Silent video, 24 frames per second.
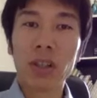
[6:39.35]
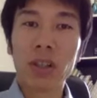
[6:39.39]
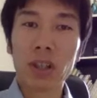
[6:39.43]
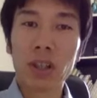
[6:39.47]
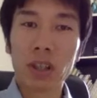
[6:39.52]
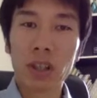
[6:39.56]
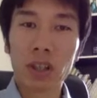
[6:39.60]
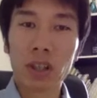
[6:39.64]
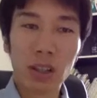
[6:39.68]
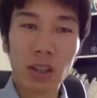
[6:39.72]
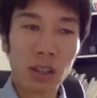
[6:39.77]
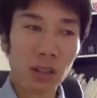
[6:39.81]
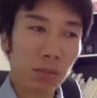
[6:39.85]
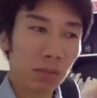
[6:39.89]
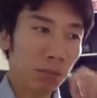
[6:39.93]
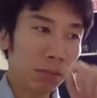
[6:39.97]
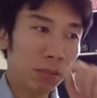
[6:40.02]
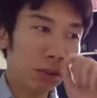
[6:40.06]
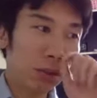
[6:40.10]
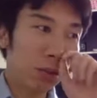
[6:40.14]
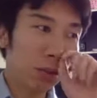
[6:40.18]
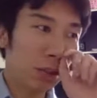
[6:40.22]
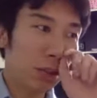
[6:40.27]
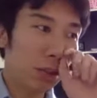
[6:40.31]
だから、
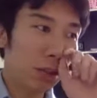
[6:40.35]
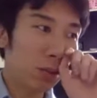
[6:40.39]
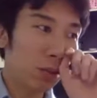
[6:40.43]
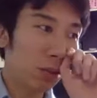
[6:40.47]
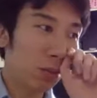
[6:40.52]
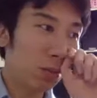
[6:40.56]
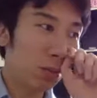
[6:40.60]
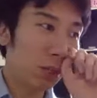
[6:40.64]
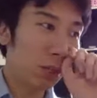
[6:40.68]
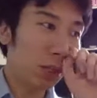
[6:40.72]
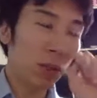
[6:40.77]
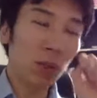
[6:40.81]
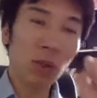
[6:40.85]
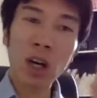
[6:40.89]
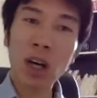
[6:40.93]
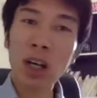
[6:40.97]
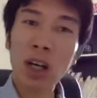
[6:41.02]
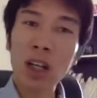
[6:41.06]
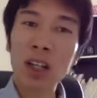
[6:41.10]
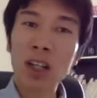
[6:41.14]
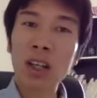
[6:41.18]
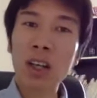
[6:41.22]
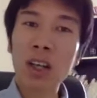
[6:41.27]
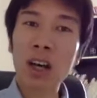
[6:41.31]
別にコピーを
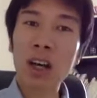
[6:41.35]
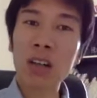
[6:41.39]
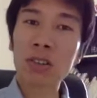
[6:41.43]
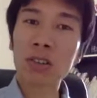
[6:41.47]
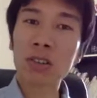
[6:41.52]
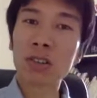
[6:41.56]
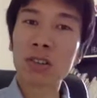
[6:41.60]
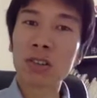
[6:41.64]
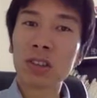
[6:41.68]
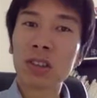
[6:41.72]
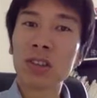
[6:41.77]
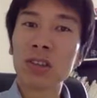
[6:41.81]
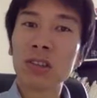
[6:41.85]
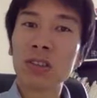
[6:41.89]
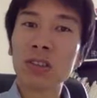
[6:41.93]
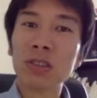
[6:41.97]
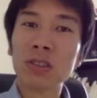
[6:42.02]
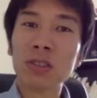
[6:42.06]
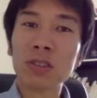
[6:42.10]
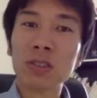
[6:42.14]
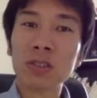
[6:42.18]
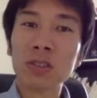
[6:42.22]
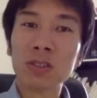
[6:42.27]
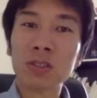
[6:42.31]
書くって
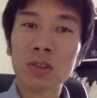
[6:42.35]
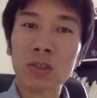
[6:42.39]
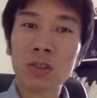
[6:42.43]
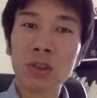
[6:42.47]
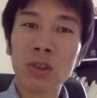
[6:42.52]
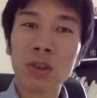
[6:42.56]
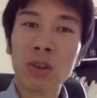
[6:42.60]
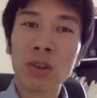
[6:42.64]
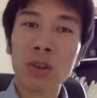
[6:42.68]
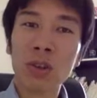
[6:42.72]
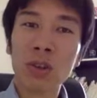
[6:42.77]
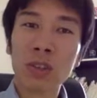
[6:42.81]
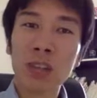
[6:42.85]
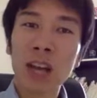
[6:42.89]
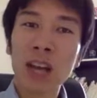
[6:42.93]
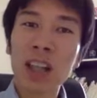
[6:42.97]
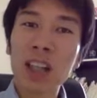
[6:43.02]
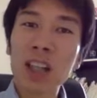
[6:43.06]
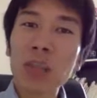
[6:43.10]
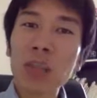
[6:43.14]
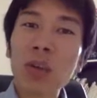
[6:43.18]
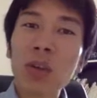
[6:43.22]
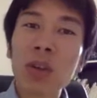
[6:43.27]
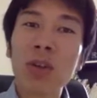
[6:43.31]
いうのの
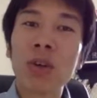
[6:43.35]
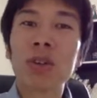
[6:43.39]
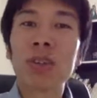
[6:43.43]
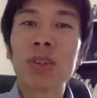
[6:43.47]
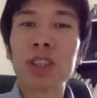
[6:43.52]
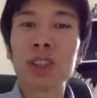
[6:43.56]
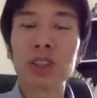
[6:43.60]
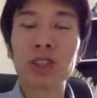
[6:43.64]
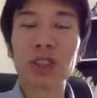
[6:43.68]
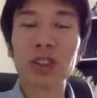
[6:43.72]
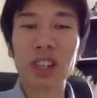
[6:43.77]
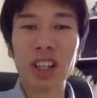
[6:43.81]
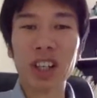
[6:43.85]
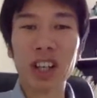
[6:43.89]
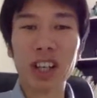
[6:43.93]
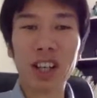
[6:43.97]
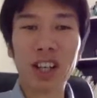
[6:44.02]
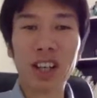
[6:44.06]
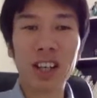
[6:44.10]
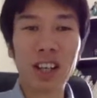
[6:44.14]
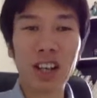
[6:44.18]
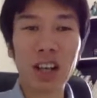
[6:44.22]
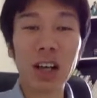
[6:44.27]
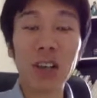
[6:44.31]
中にもいろんな種類
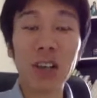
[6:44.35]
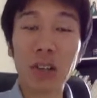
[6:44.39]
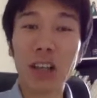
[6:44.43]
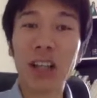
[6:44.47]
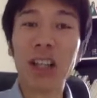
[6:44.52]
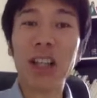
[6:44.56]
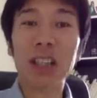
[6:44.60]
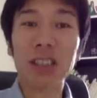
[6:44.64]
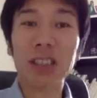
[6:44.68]
があるわけです